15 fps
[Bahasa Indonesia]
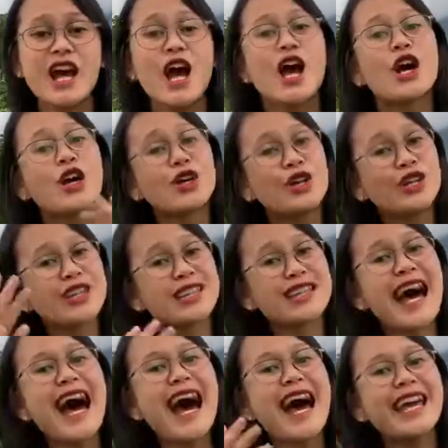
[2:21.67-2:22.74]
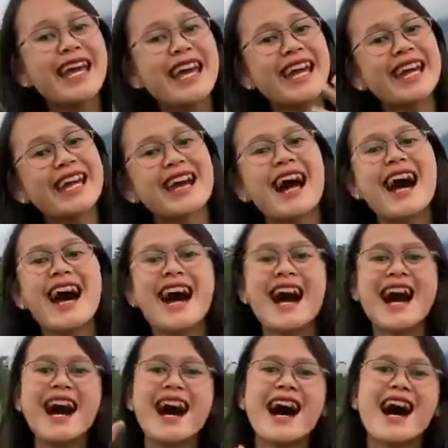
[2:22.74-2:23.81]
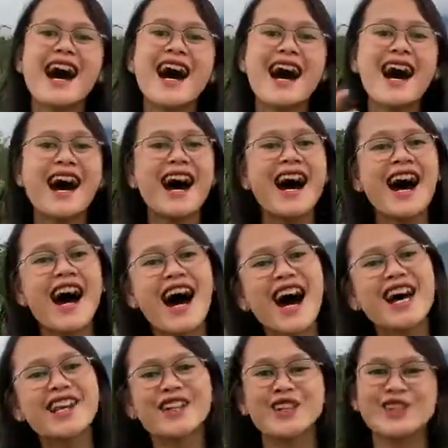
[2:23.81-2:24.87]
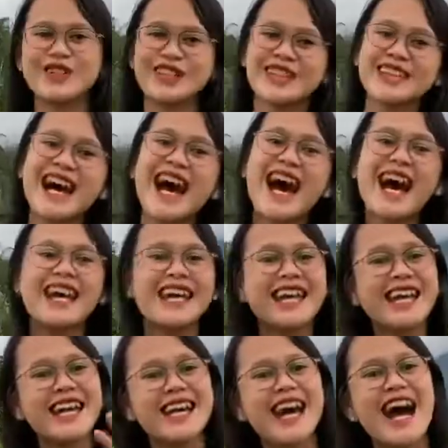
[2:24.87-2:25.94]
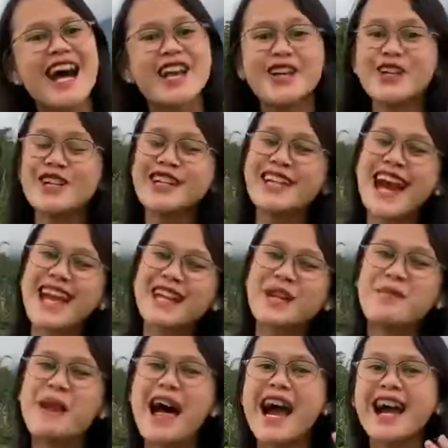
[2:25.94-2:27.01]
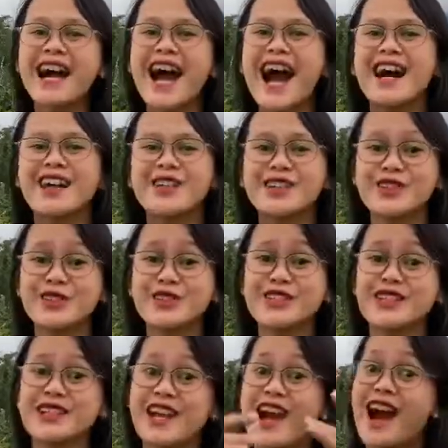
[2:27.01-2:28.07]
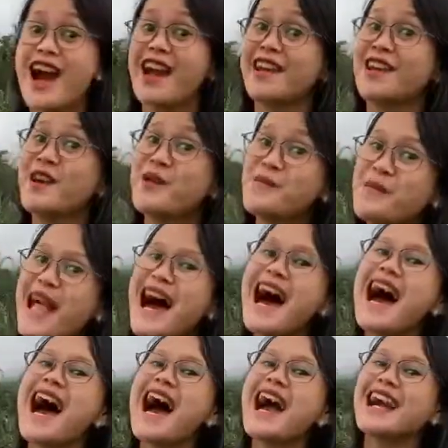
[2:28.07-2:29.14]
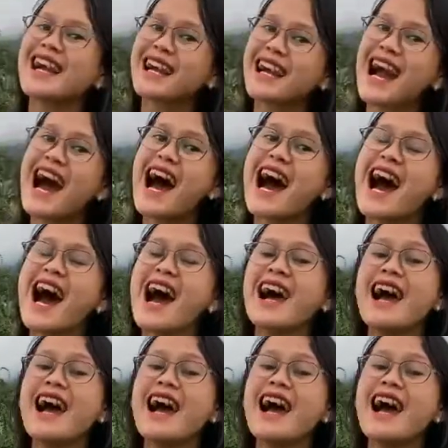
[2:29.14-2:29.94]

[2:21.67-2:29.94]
Ku tak ingkar, ku tak ingkar Dunia di belakang, dunia di belakang